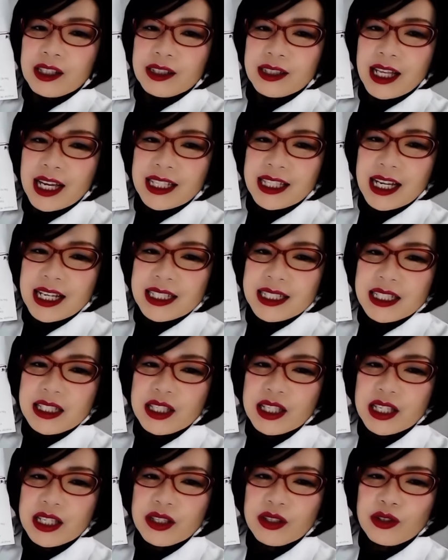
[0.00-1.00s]
7
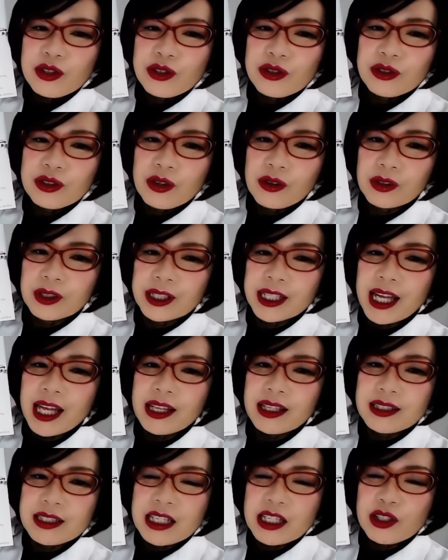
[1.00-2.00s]
日、14
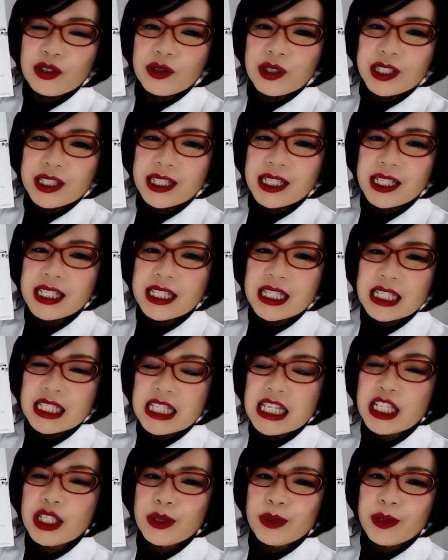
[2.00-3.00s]
日、21日、
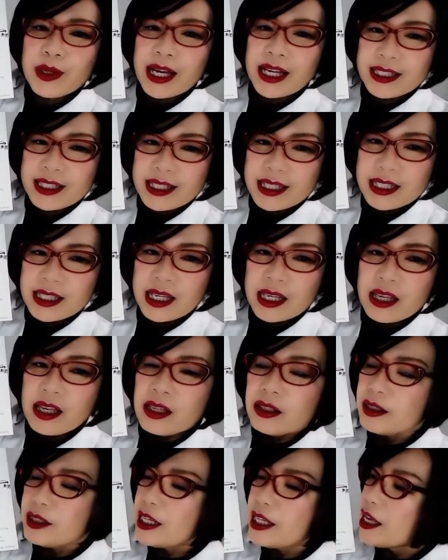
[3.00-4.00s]
28日。
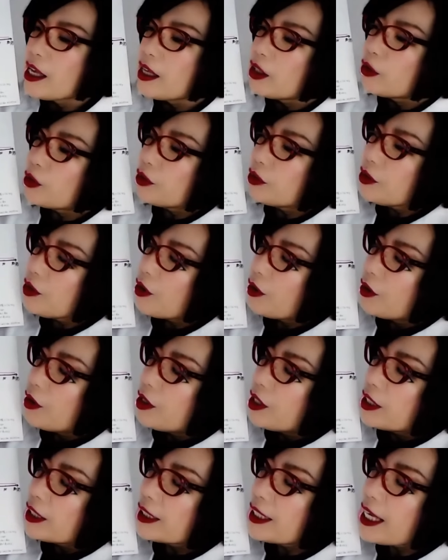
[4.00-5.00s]
で、この
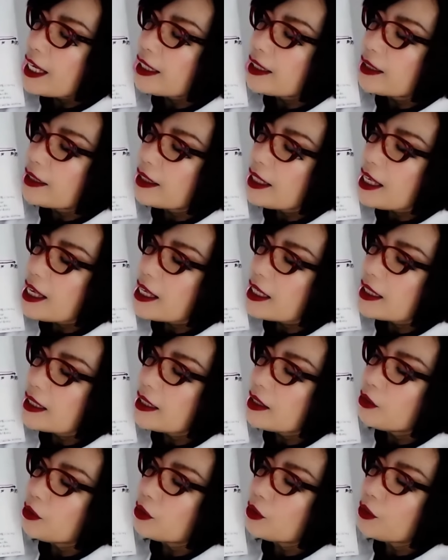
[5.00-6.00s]
月経
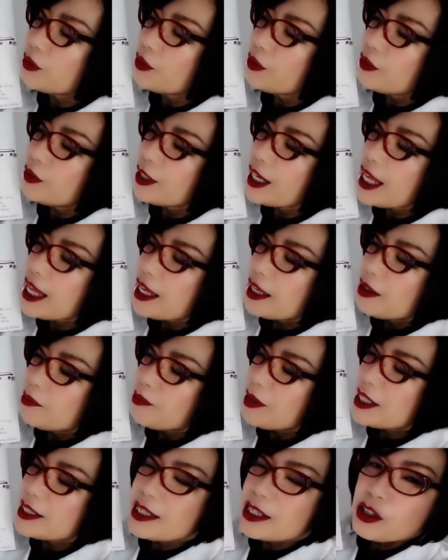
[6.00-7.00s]
期のところが、
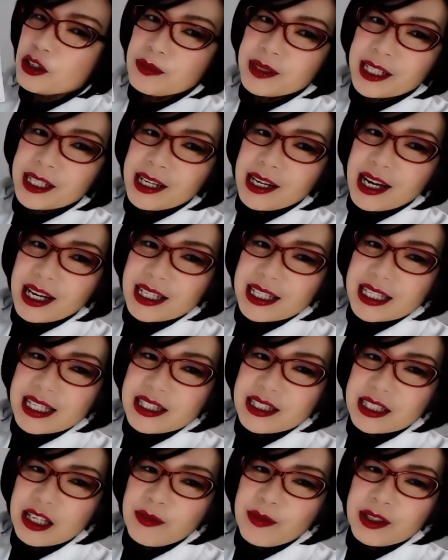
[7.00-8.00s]
まあ、0日から
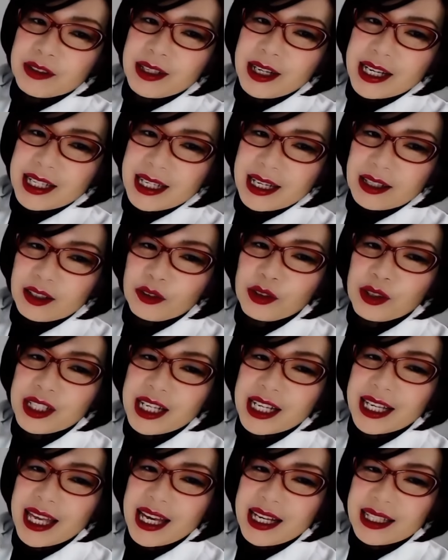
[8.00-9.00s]
5日目ぐらいで、これ
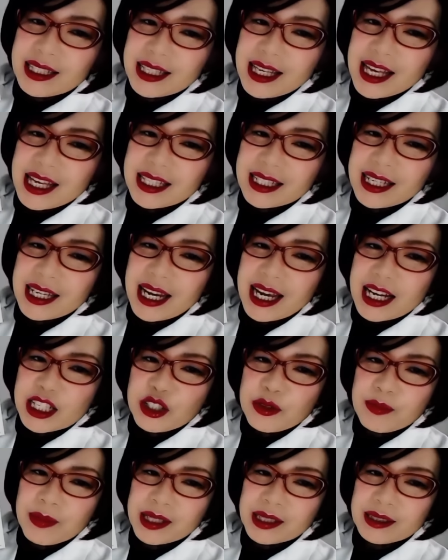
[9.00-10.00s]
で月経期から
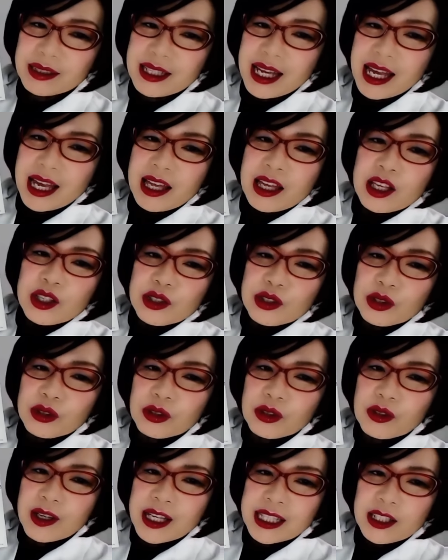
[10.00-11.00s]
始まって、そ
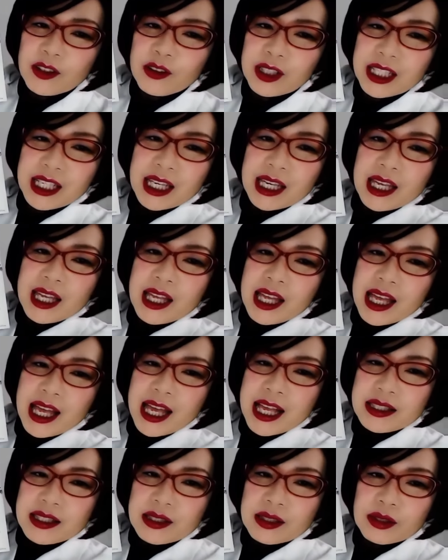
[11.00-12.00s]
後に
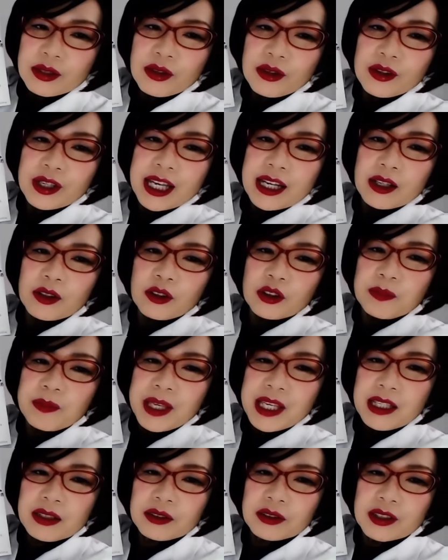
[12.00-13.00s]
エストロゲン、この
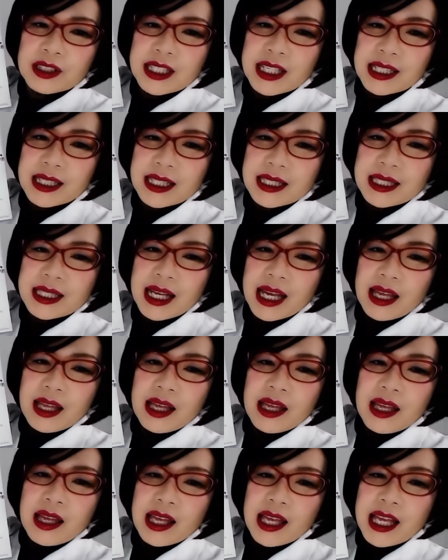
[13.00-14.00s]
ピンクの線ですね。
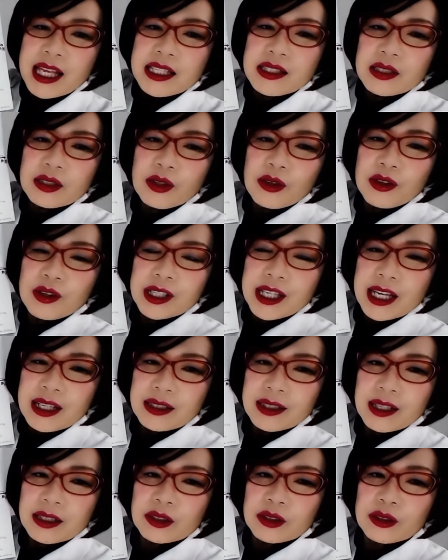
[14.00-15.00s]

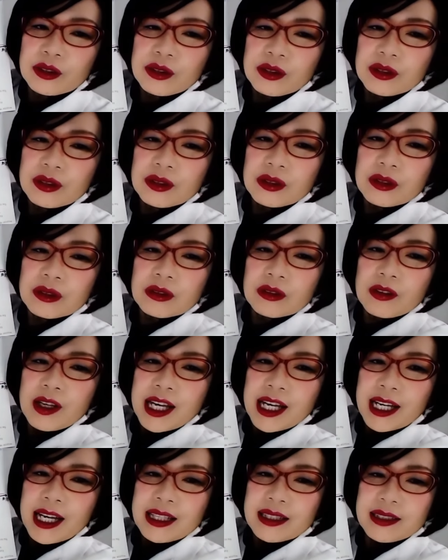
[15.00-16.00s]
エストロゲンがぐーっと
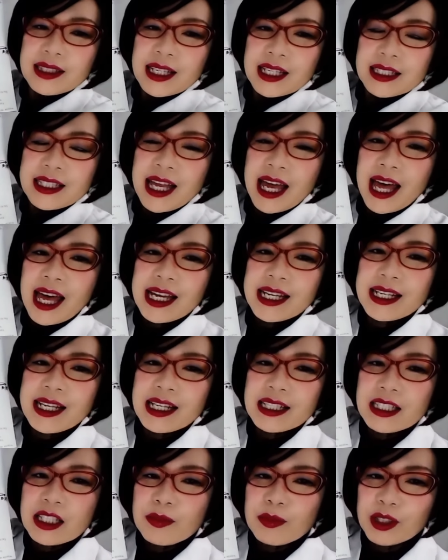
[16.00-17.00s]
上がってきて排
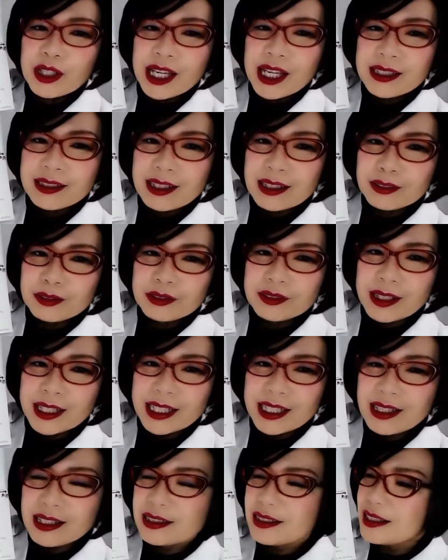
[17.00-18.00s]
卵に向かってくるわ
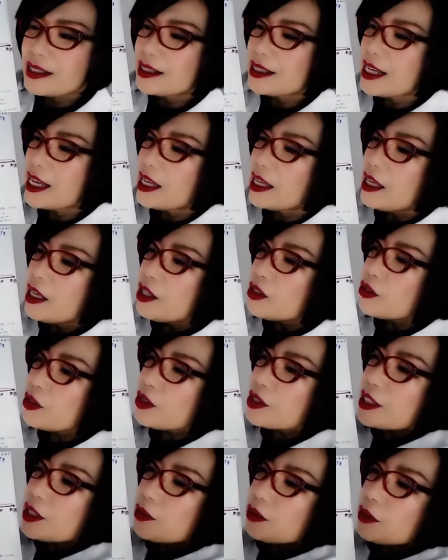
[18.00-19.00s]
けなんですね。
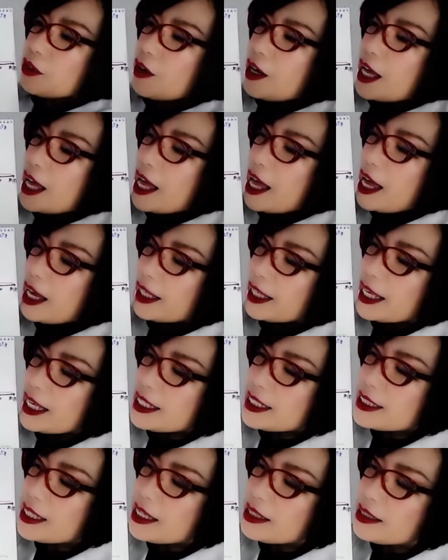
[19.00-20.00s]
そしてこの赤
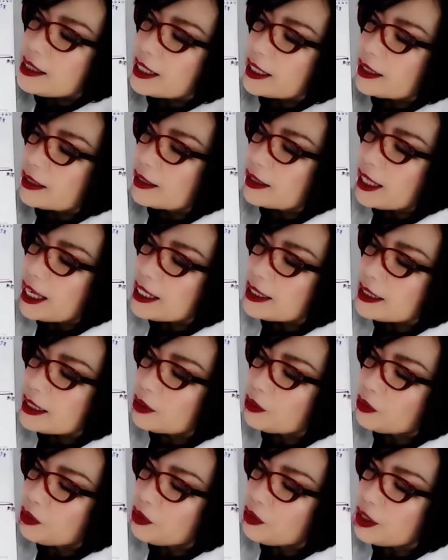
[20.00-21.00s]
い線で書い
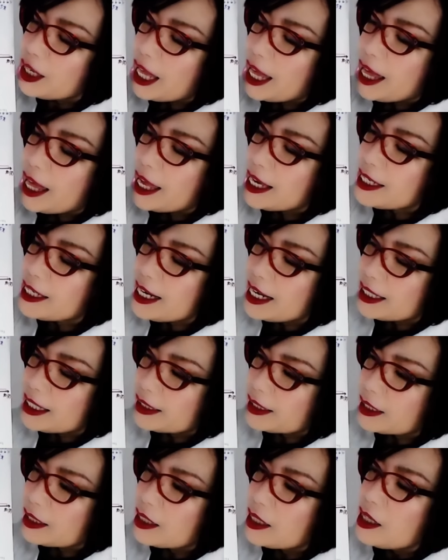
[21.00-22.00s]
たところが排
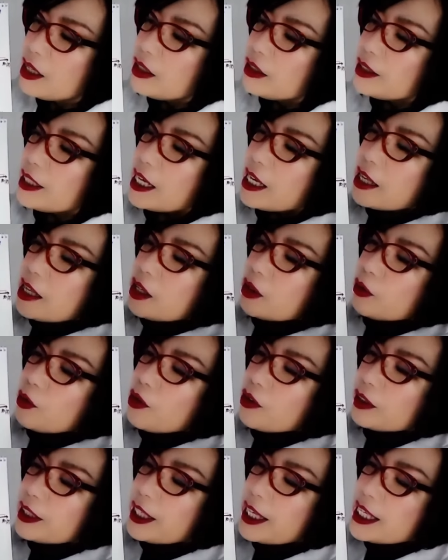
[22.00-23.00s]
卵期。で、
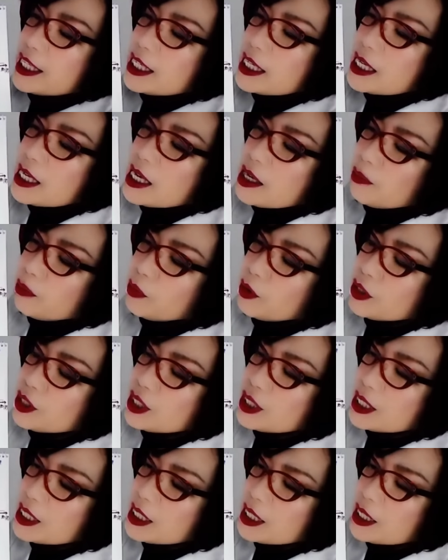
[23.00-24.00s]
今回も
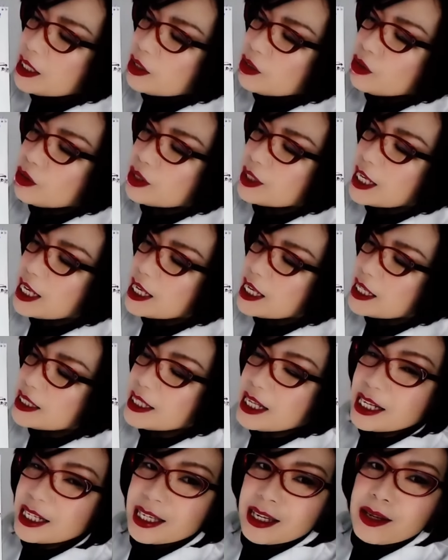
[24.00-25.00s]
し受精
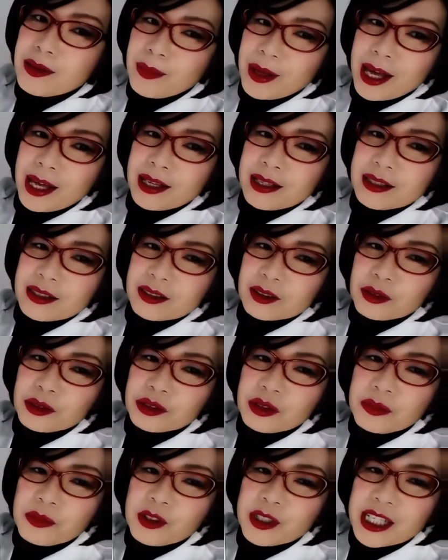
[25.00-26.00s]
しなければ、
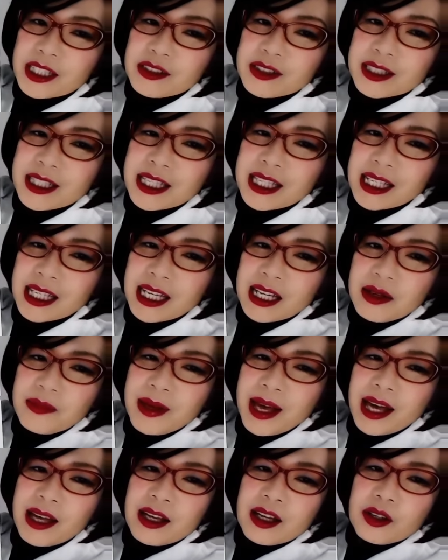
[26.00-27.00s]
子供を宿さなけれ
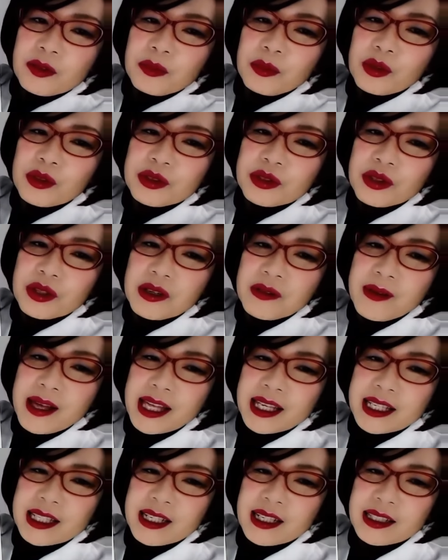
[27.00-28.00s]
ば、もうそれ
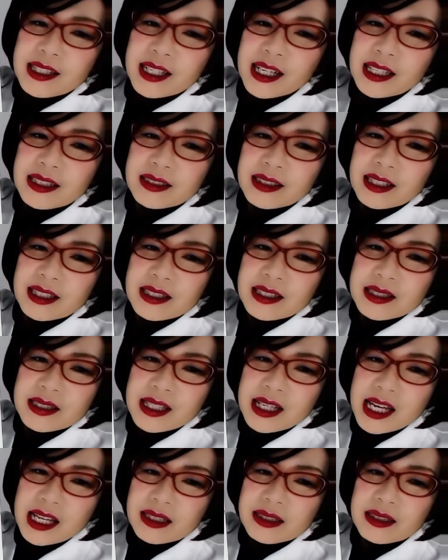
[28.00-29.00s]
はいらなかったで
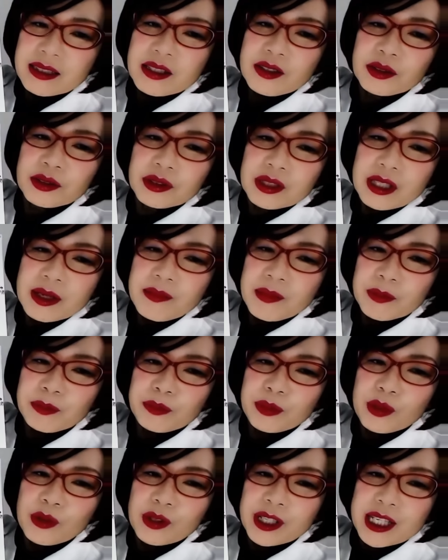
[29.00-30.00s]
すねっていうことで、まあ、
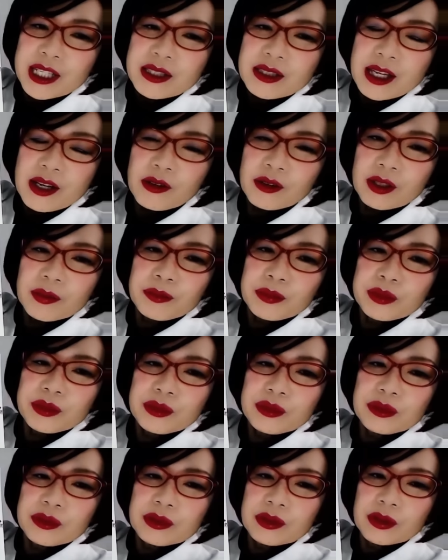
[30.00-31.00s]
プロゲステロンが
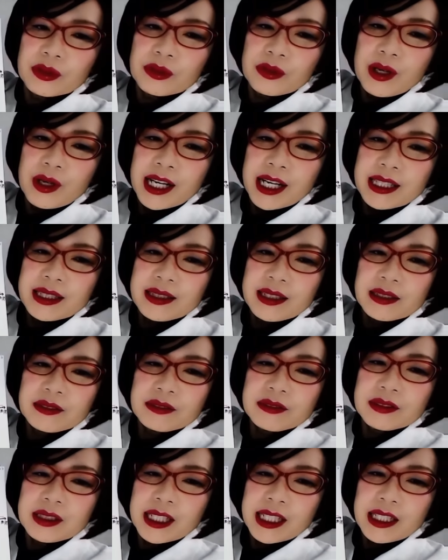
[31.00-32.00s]
ブーっとこう上がって
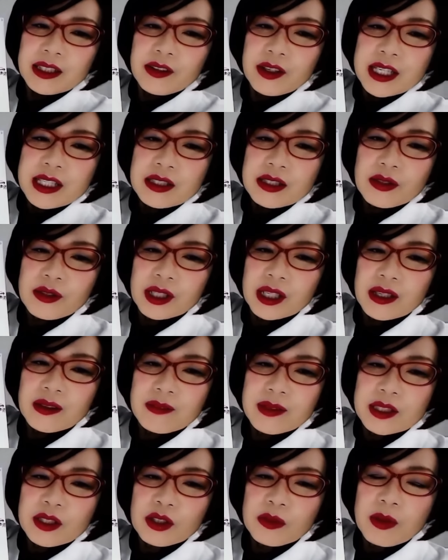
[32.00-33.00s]
くるんだけど、
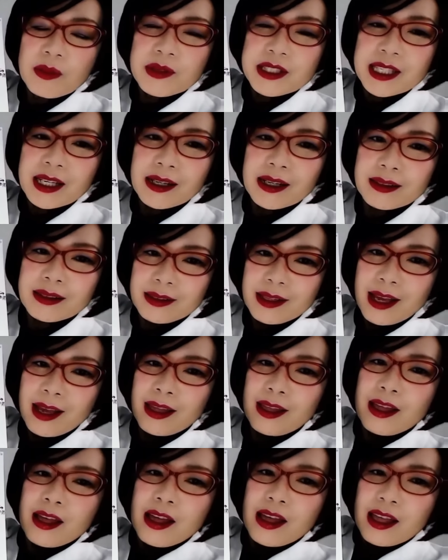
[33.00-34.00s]
エストロゲンはそのまま下がって、
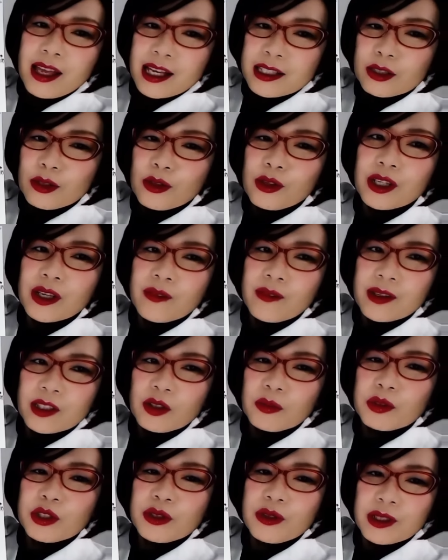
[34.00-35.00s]
エストロゲンは
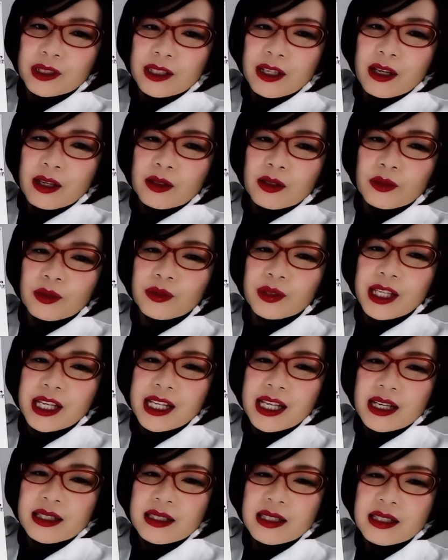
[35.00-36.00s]
ね、面白い。ここで
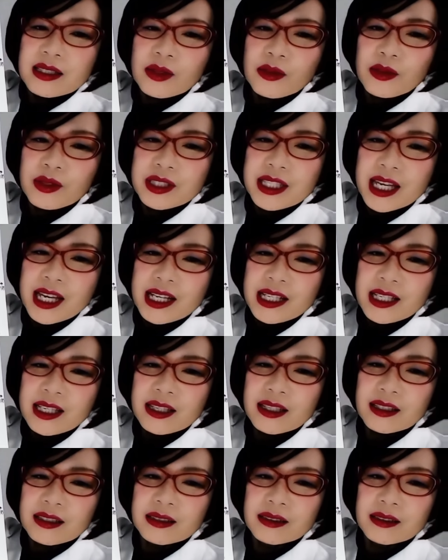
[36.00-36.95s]
ね、二層性に